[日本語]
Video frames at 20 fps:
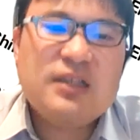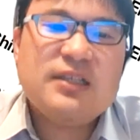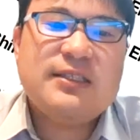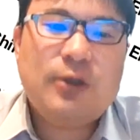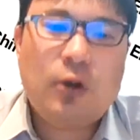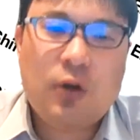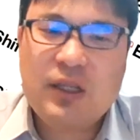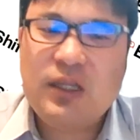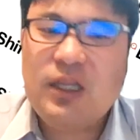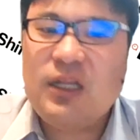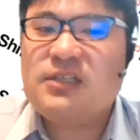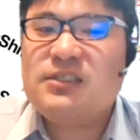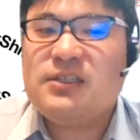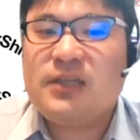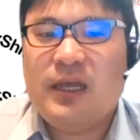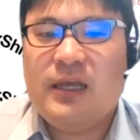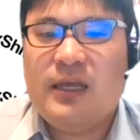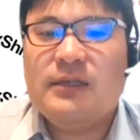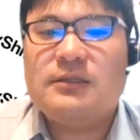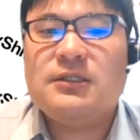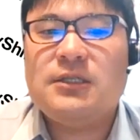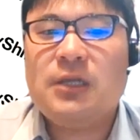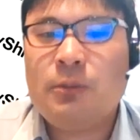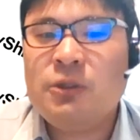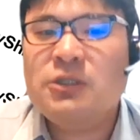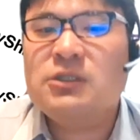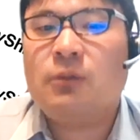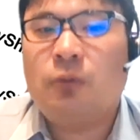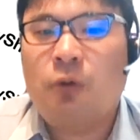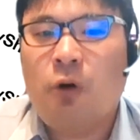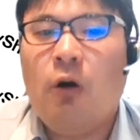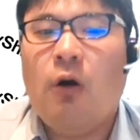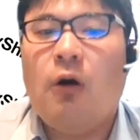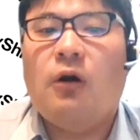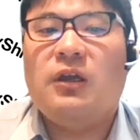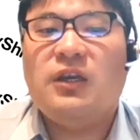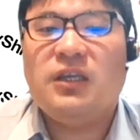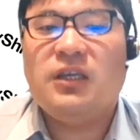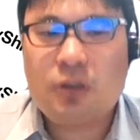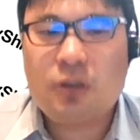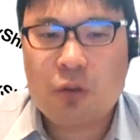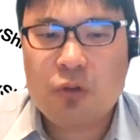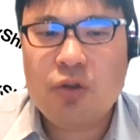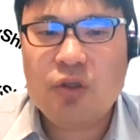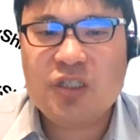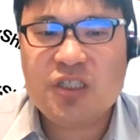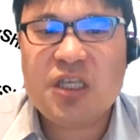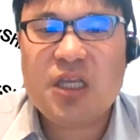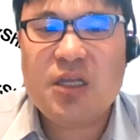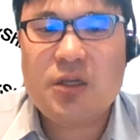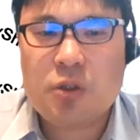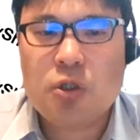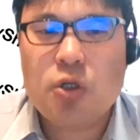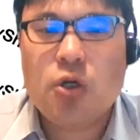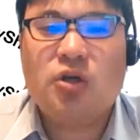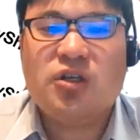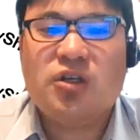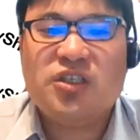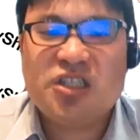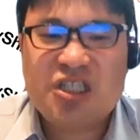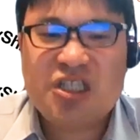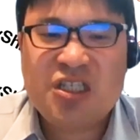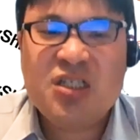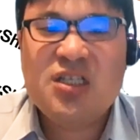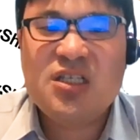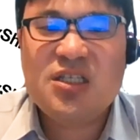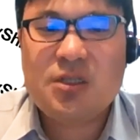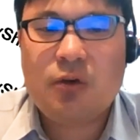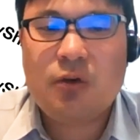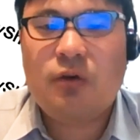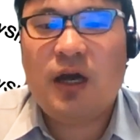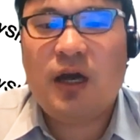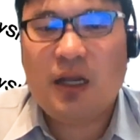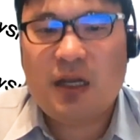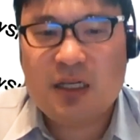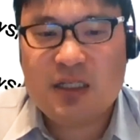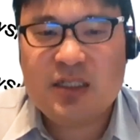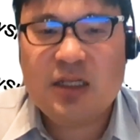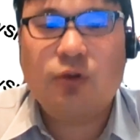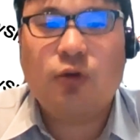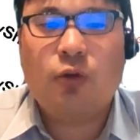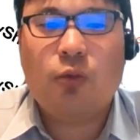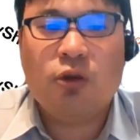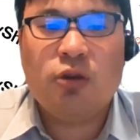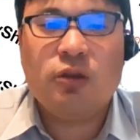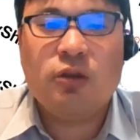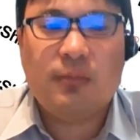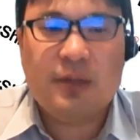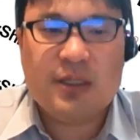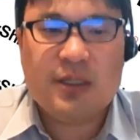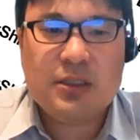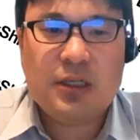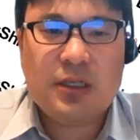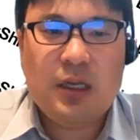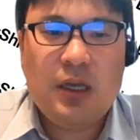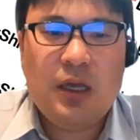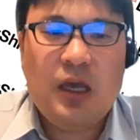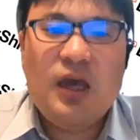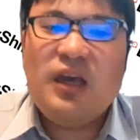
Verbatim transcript: それってですね、そもそも人としての新義則の話だと思っています。